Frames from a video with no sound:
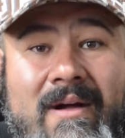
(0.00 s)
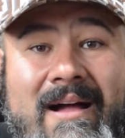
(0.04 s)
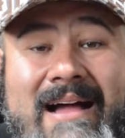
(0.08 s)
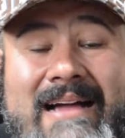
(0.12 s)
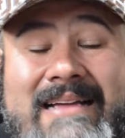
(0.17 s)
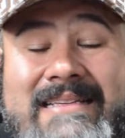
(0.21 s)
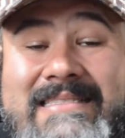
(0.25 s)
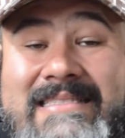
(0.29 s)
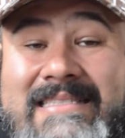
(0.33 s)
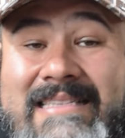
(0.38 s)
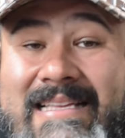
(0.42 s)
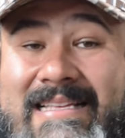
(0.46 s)

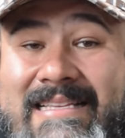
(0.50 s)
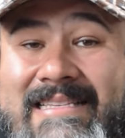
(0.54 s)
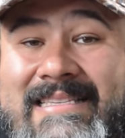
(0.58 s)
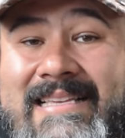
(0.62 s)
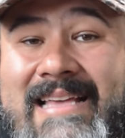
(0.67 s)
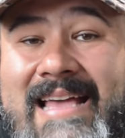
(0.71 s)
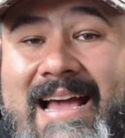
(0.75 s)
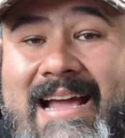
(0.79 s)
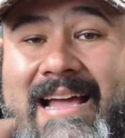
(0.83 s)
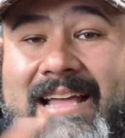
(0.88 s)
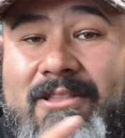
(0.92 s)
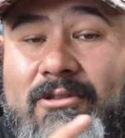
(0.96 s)
Así
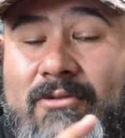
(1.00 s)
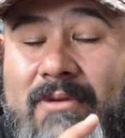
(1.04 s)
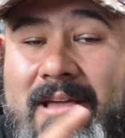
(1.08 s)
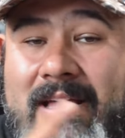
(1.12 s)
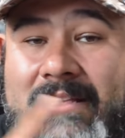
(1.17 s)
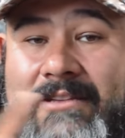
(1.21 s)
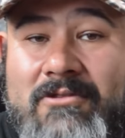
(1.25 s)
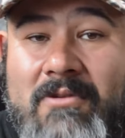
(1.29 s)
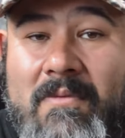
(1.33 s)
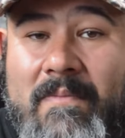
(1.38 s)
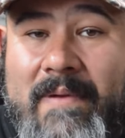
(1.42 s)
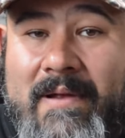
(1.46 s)
sea que tú
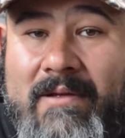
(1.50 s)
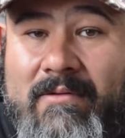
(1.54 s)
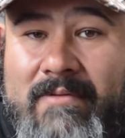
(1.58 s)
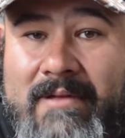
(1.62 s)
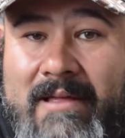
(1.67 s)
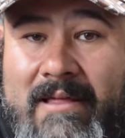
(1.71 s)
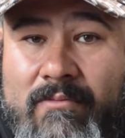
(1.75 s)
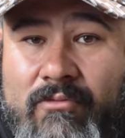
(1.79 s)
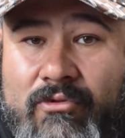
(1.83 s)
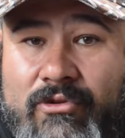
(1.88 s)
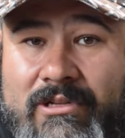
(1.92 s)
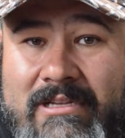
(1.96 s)
hayas comprado una
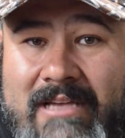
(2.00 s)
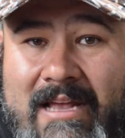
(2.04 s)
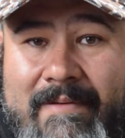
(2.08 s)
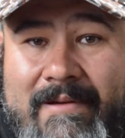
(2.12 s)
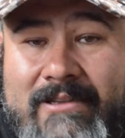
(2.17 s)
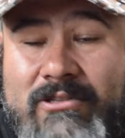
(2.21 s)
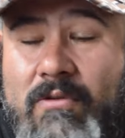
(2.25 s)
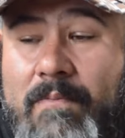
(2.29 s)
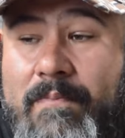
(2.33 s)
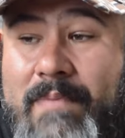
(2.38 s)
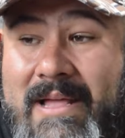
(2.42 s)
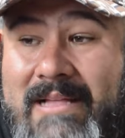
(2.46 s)
de
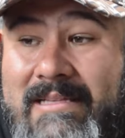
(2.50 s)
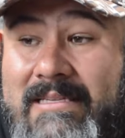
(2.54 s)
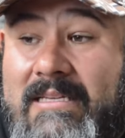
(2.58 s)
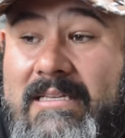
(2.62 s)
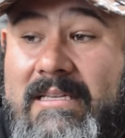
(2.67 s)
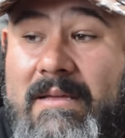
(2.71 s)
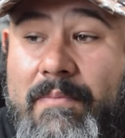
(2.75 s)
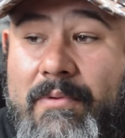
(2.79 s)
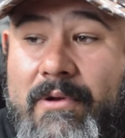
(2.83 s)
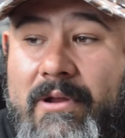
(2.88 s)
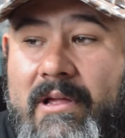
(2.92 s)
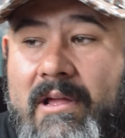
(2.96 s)
munisalvas. No pienses
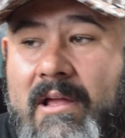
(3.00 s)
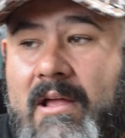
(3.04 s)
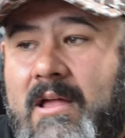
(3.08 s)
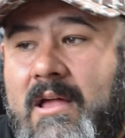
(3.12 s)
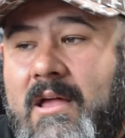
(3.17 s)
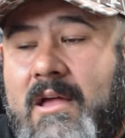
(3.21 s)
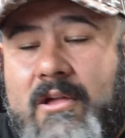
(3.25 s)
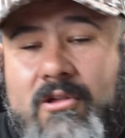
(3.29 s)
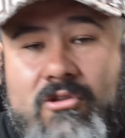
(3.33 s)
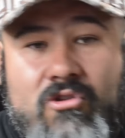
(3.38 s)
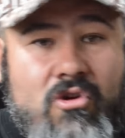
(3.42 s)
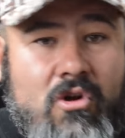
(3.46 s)
que porque
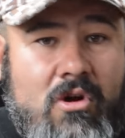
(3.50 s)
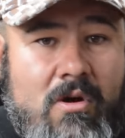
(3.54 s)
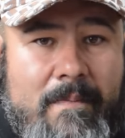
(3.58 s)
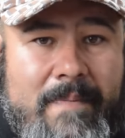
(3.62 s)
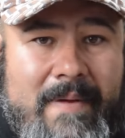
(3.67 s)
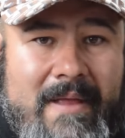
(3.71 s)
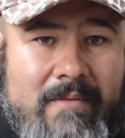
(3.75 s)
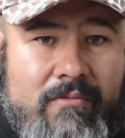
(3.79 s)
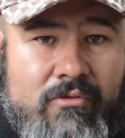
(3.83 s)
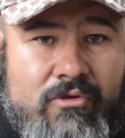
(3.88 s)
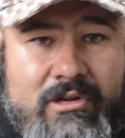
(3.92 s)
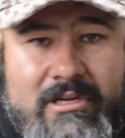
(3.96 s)
yo
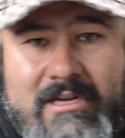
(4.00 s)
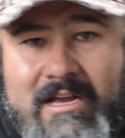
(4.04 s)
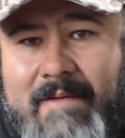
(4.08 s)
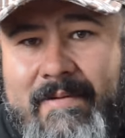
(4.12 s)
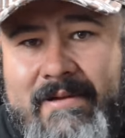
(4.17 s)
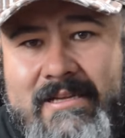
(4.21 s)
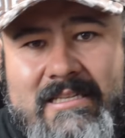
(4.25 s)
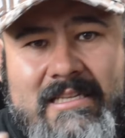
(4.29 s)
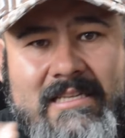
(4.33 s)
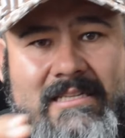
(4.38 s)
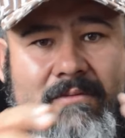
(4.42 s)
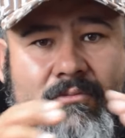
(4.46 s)
compré de munisalvas
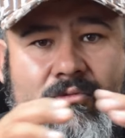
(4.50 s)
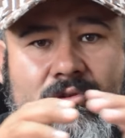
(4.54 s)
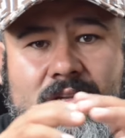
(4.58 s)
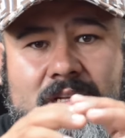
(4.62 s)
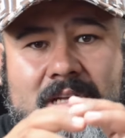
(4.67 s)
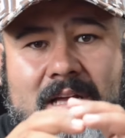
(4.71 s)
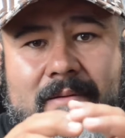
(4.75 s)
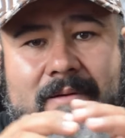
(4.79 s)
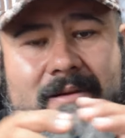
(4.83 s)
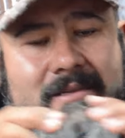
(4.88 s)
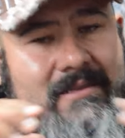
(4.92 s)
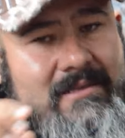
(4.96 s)
y te este de
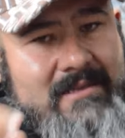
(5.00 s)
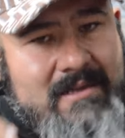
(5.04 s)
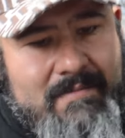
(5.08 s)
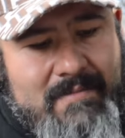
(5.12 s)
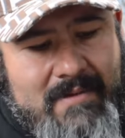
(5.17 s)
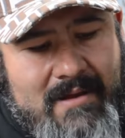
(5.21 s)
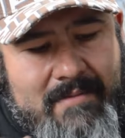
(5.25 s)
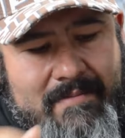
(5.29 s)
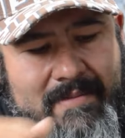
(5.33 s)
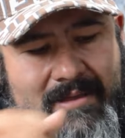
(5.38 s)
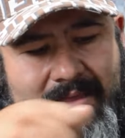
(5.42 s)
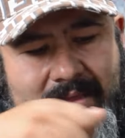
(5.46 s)
munisalvas, si
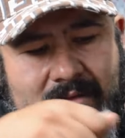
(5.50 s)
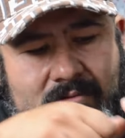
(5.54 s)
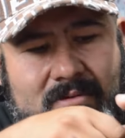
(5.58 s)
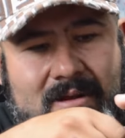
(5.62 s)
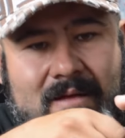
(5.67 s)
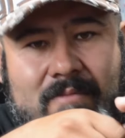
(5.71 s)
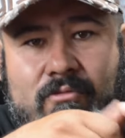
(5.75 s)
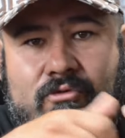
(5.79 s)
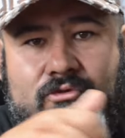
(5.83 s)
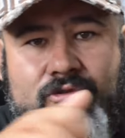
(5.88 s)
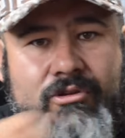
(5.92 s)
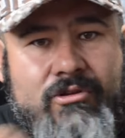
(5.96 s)
le meten una
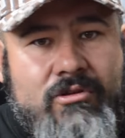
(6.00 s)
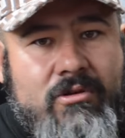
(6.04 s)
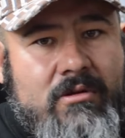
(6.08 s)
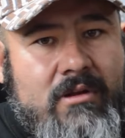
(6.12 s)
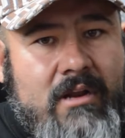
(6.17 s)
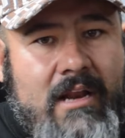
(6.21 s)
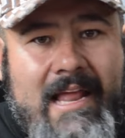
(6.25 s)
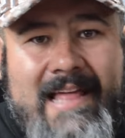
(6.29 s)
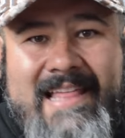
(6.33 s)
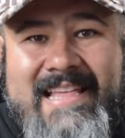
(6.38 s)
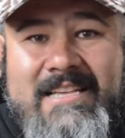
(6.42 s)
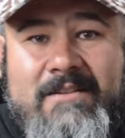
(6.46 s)
munición y
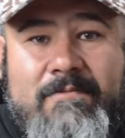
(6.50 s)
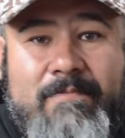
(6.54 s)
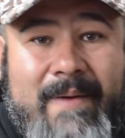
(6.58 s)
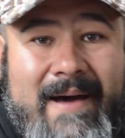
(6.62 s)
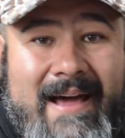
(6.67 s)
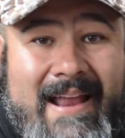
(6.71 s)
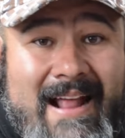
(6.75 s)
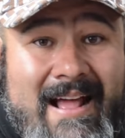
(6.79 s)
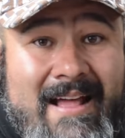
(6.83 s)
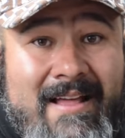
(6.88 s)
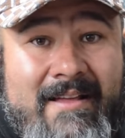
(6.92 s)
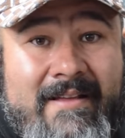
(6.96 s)
la
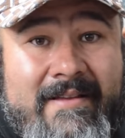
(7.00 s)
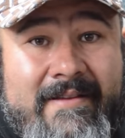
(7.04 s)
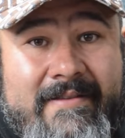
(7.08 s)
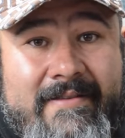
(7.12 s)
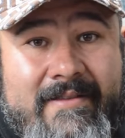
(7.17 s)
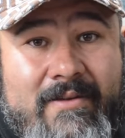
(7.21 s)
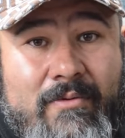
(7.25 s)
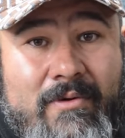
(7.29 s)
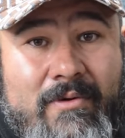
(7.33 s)
dispara de